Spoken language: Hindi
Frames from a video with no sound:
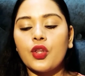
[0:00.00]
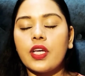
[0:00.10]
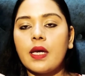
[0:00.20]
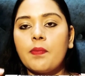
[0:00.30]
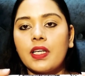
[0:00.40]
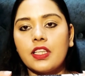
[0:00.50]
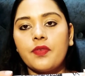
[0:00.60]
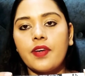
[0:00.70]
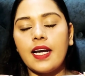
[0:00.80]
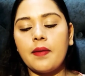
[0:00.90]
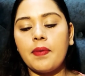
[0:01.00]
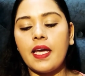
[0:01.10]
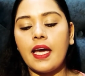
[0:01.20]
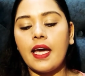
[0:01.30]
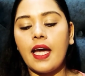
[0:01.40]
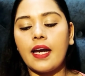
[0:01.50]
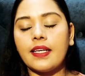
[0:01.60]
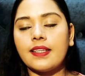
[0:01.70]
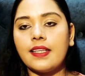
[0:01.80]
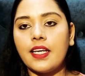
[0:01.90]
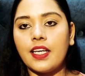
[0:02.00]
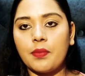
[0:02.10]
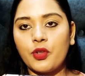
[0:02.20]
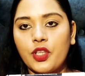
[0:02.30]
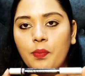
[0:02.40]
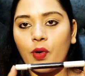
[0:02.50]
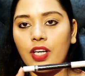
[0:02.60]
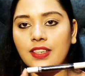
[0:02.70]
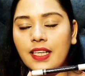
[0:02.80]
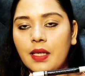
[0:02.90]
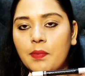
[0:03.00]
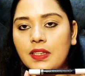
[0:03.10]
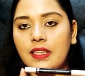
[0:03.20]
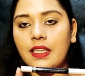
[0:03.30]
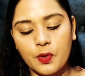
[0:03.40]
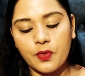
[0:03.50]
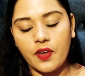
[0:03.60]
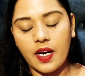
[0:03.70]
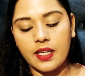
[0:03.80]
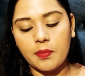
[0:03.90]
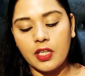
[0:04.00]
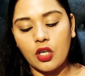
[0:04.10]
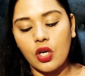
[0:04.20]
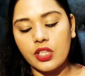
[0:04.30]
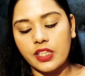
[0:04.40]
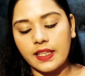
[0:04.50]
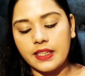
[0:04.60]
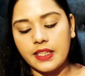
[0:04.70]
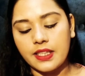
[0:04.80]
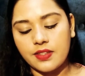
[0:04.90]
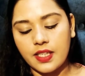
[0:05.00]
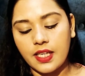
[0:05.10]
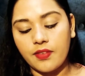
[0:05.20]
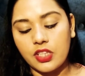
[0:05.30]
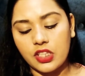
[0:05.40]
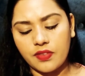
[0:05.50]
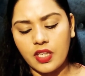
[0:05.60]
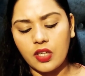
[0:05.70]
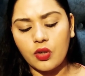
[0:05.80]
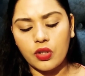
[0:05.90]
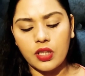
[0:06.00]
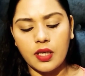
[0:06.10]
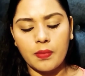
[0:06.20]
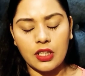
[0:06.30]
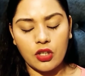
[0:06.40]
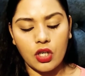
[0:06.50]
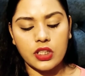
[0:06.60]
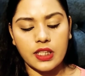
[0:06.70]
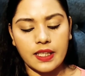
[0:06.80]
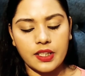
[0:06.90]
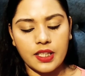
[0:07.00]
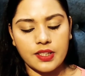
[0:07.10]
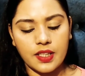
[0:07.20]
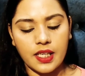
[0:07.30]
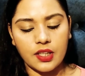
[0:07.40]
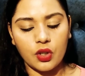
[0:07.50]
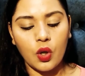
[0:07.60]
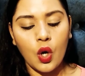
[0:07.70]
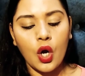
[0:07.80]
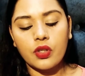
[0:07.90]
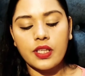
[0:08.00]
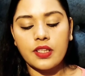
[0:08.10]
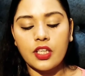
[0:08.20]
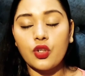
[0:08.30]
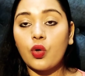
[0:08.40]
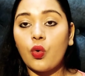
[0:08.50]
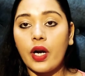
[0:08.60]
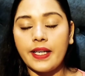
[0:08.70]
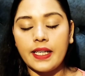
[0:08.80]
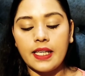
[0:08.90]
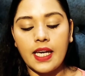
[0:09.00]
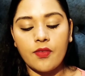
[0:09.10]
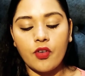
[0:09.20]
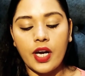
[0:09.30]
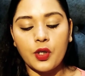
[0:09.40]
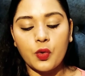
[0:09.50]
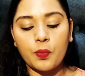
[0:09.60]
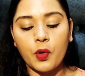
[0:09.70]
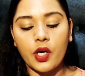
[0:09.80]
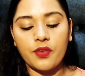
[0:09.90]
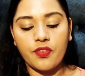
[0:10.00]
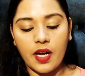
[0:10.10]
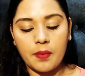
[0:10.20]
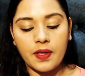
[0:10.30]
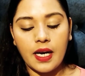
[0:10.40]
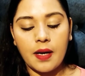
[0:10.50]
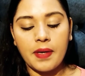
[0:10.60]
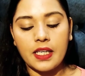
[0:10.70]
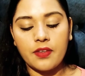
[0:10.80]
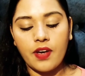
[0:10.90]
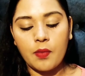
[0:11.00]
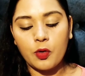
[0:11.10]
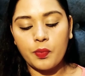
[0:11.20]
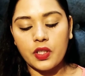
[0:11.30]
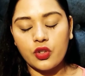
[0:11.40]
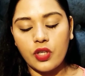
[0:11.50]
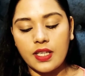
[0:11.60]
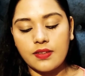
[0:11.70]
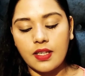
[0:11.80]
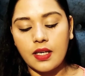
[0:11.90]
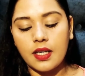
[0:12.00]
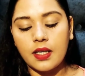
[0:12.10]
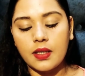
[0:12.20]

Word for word: तो ये बजट फ्रेंडली भी है एंड इसलिए मुझे बहुत ज़्यादा पसंद है एंड डर्माटोलॉजिकली टेस्टेड है विच इज़ वेरी गुड डर्माटोलॉजिकली टेस्टेड है तो इसकी जो क्वांटिटी है वो है 2.5 ग्राम 85 रुपीज़ जो है इसका